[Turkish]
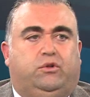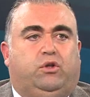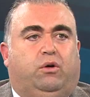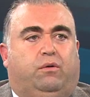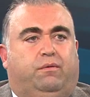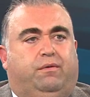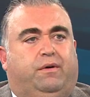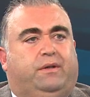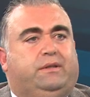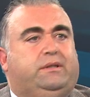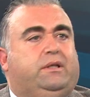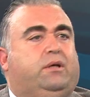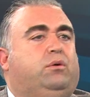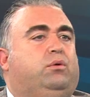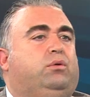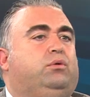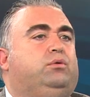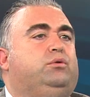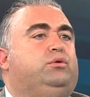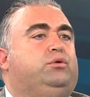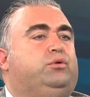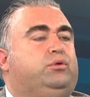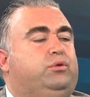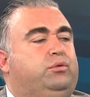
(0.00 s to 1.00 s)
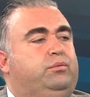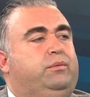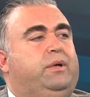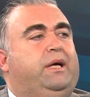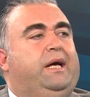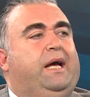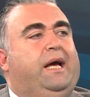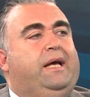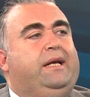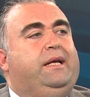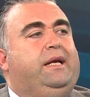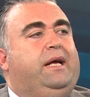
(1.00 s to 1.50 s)
çok fazla
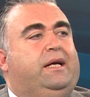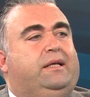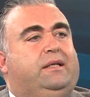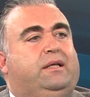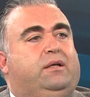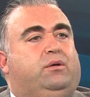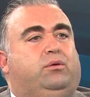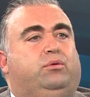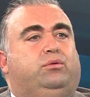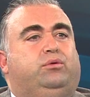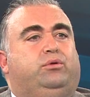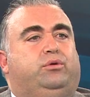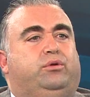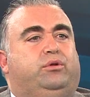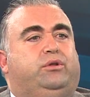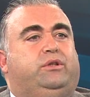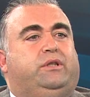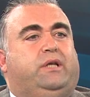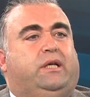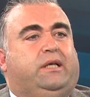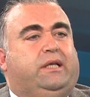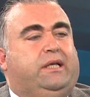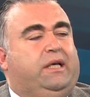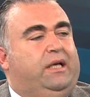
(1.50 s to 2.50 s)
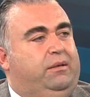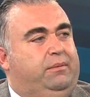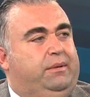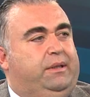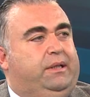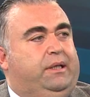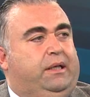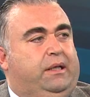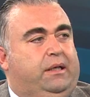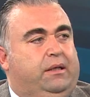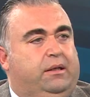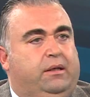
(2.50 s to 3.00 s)
konuşulmaya, her yerde konuşulacak
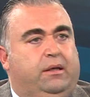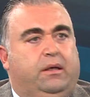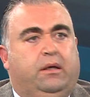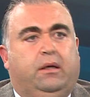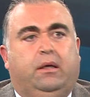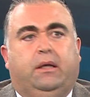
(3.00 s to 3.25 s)
kelime değil.